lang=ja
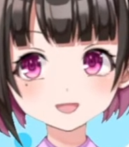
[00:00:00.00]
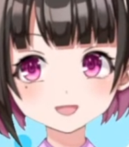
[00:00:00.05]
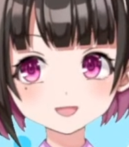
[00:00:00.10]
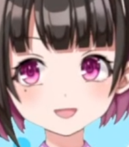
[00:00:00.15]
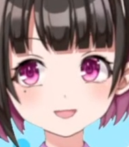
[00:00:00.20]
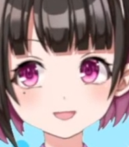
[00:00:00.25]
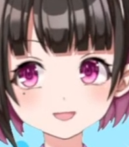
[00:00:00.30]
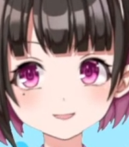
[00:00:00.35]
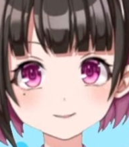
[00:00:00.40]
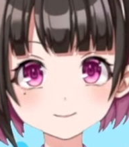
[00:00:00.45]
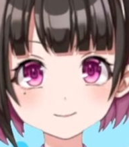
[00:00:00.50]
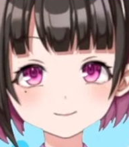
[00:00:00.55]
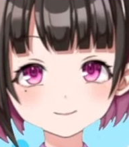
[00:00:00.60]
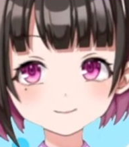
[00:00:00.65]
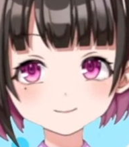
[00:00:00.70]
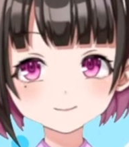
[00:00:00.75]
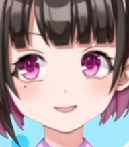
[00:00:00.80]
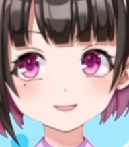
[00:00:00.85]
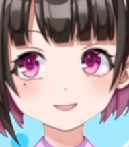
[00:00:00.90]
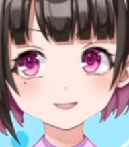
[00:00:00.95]
裏付け
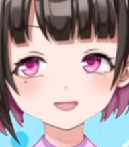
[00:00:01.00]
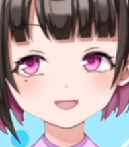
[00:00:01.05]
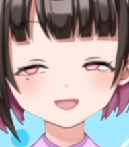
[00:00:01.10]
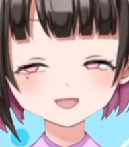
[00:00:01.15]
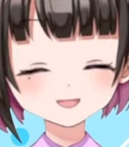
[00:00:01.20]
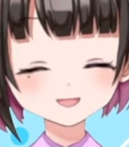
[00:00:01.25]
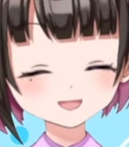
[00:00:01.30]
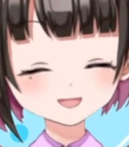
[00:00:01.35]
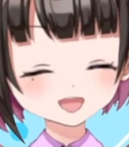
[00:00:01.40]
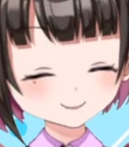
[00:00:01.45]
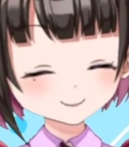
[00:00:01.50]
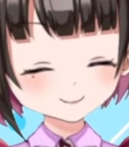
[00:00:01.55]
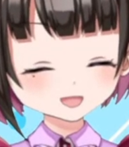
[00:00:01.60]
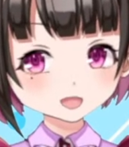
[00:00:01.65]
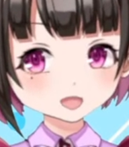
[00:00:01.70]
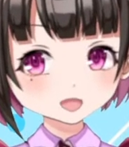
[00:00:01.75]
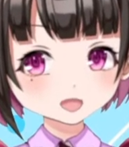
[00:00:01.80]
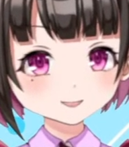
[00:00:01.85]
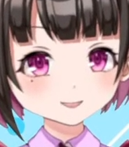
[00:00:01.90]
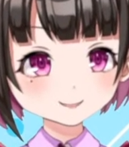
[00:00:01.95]
られるプレイでした
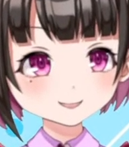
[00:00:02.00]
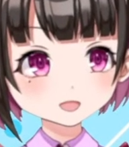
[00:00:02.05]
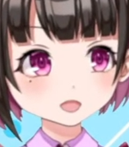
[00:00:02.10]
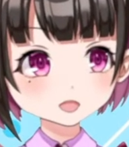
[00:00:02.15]
ね。